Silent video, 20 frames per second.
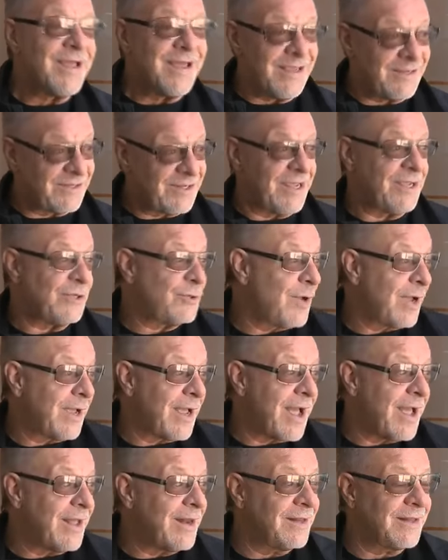Y se hizo
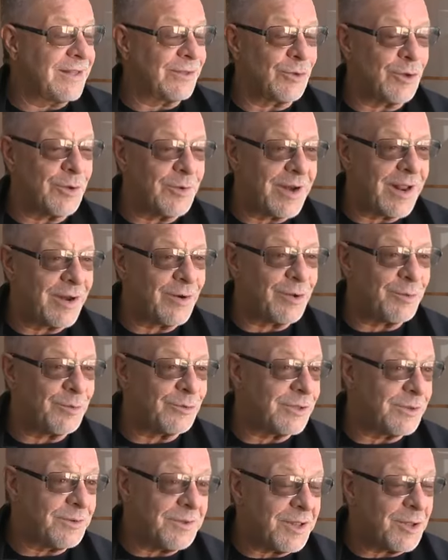acá en el Teatro de Verano de
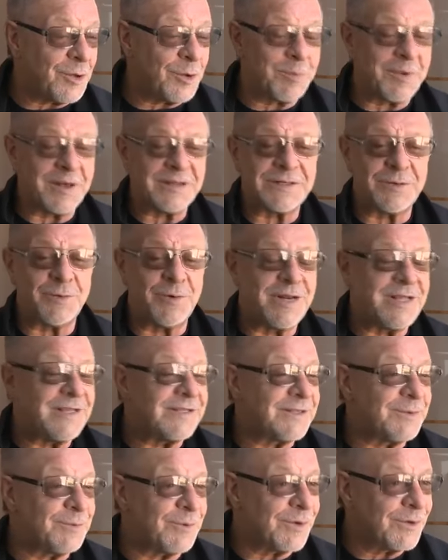Montevideo, me parece
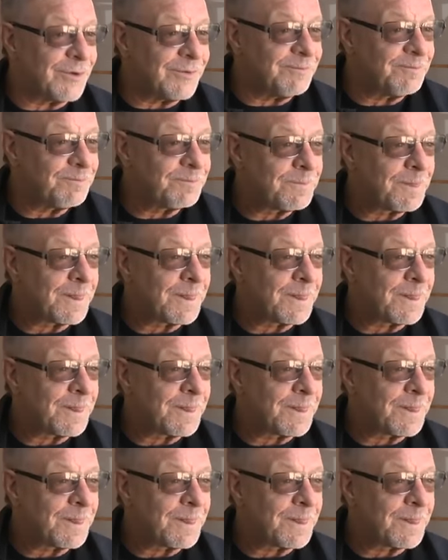buenísimo, ¿no?